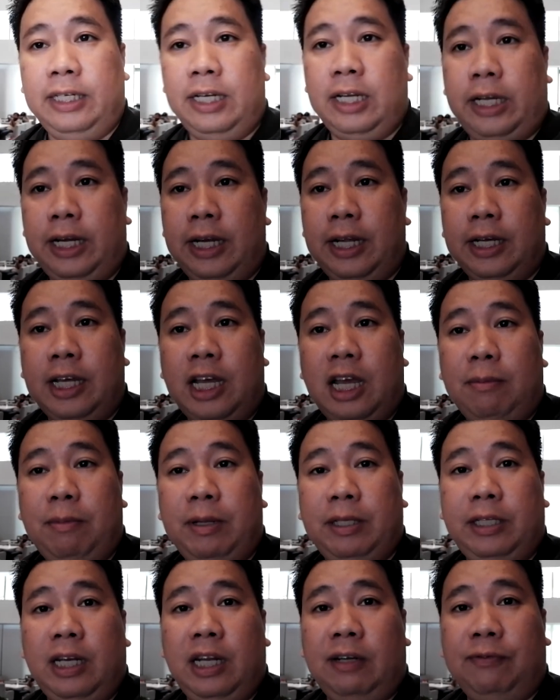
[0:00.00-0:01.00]
na
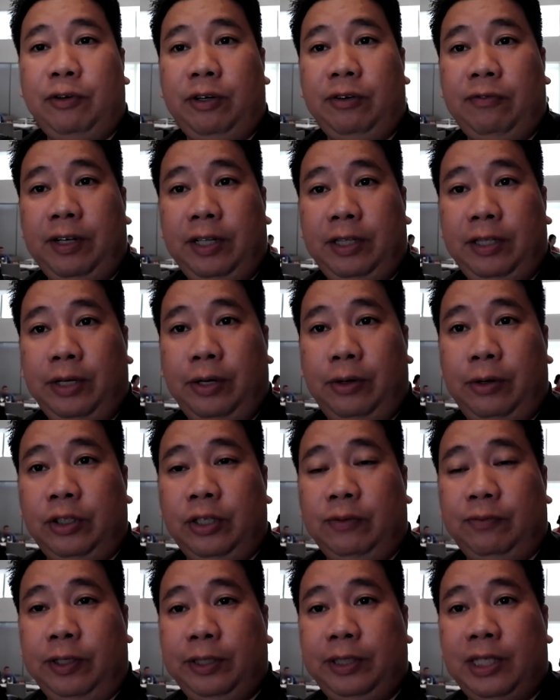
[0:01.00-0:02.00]
ginagamit nila for video.
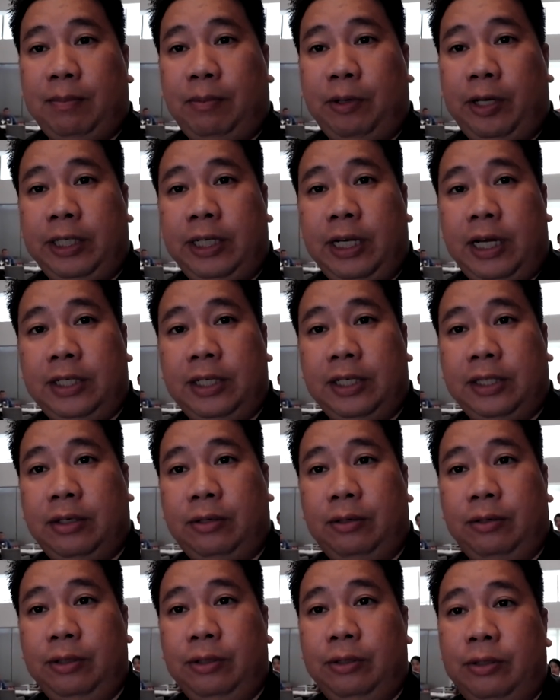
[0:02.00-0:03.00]
Ito, for example, nag-adjust
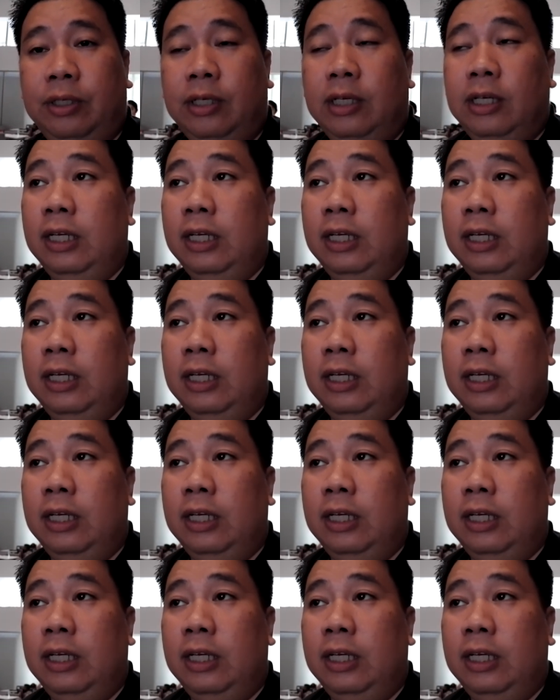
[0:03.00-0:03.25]
ako. No?